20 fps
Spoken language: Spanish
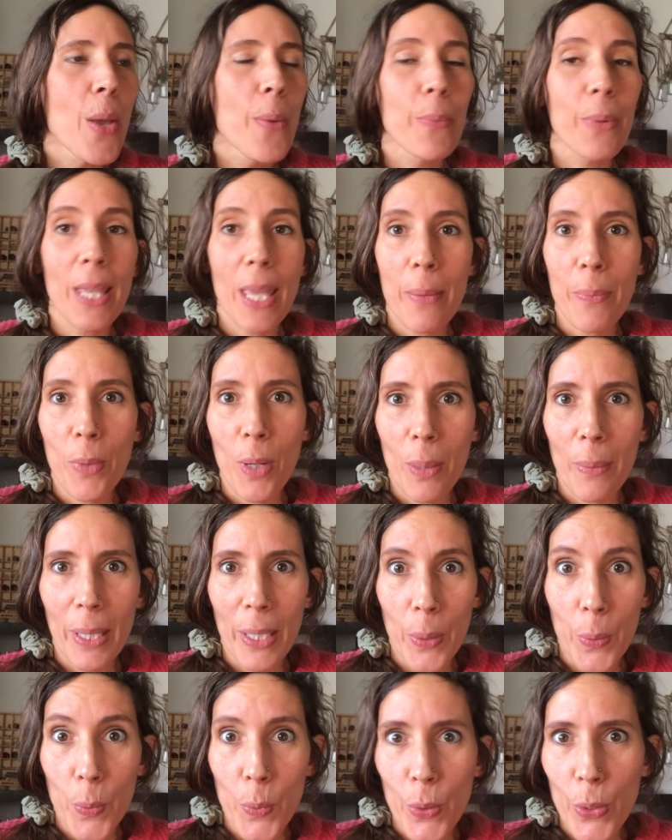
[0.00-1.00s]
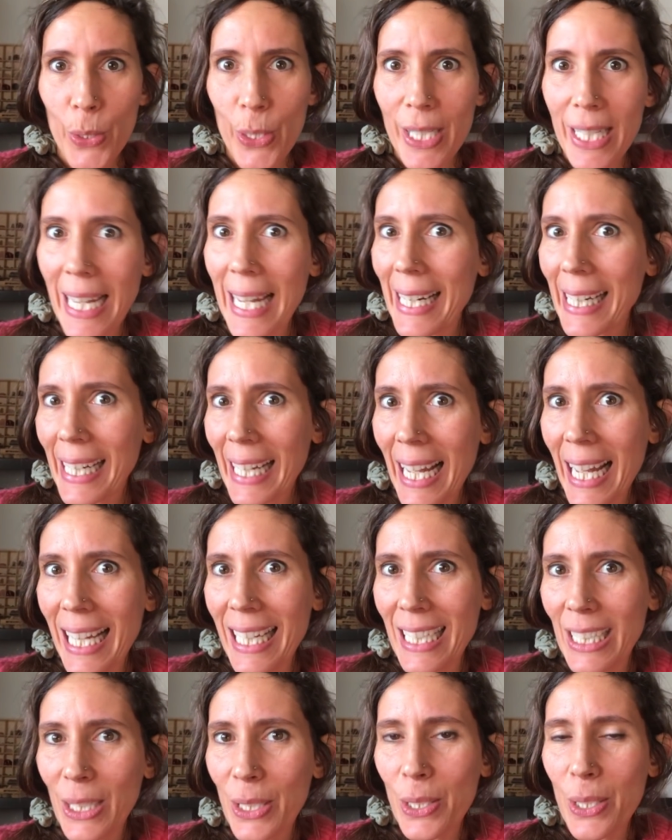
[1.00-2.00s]
Voy a envolver unos
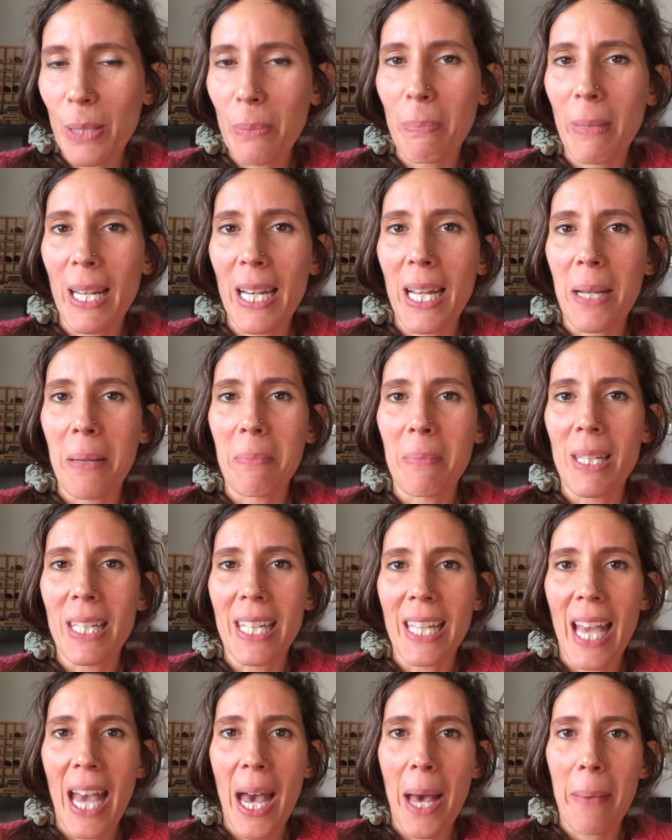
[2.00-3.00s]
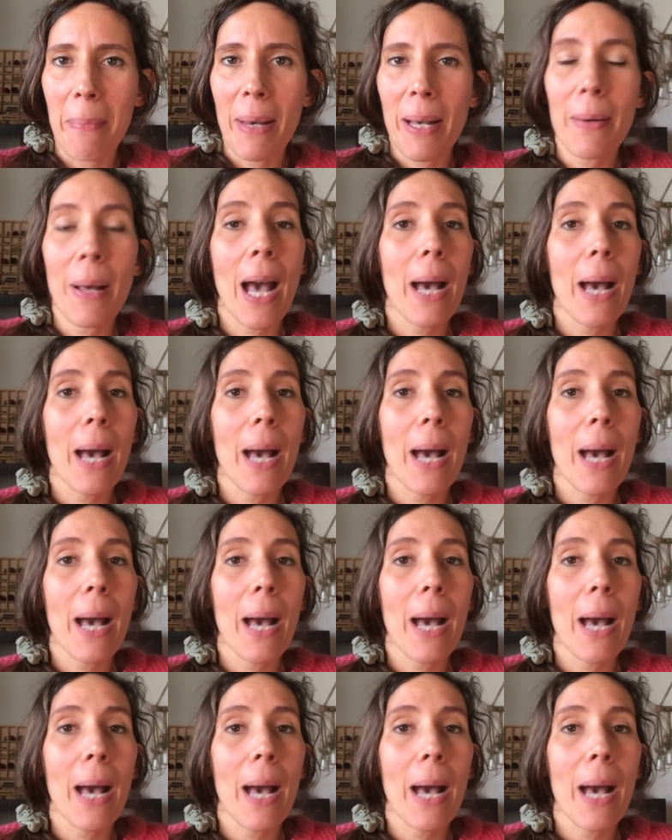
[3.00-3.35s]
regalitos para mi ama.